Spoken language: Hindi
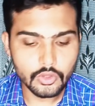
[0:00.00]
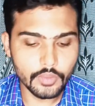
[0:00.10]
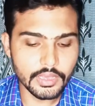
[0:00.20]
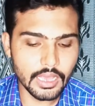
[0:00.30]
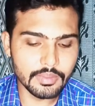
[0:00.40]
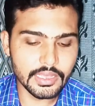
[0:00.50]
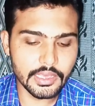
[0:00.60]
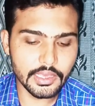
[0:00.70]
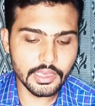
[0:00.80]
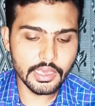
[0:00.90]
तो अब यहाँ पे
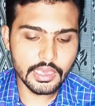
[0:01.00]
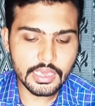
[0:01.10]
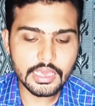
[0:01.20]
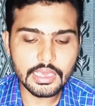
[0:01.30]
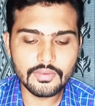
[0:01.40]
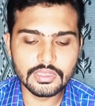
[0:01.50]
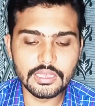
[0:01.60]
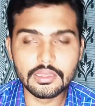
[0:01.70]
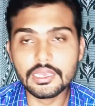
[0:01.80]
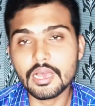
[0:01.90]
देखें कि ही की
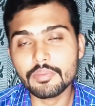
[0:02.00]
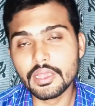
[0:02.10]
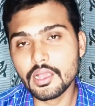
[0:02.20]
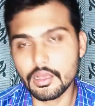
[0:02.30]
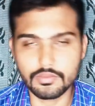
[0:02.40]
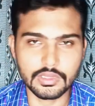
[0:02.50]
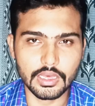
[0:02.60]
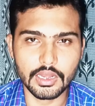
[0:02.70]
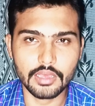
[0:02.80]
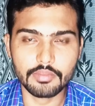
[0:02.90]
वजह से यहाँ पे कम्स
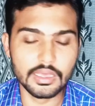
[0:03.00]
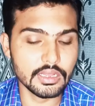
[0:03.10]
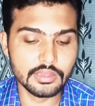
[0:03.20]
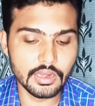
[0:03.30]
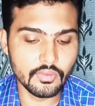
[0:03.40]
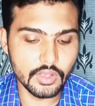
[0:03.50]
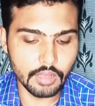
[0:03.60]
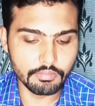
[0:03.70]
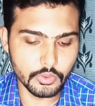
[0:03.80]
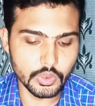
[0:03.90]
आ रहा है मैंने सिर्फ
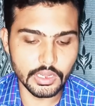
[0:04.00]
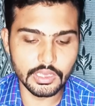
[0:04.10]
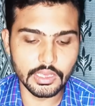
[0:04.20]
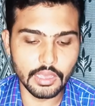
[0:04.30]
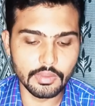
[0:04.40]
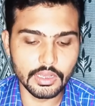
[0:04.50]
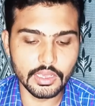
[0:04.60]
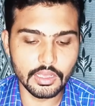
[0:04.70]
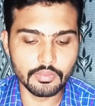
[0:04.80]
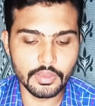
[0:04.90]
कम पुट नहीं किया
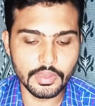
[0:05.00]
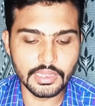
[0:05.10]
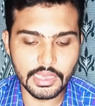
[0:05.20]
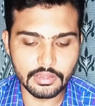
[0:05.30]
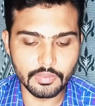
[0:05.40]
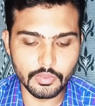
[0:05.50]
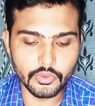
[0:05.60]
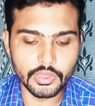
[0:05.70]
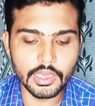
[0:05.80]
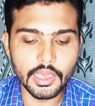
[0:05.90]
बल्कि कम के बाद एस भी
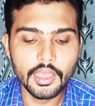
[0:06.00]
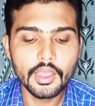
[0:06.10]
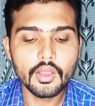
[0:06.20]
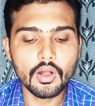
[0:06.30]
पुट किया है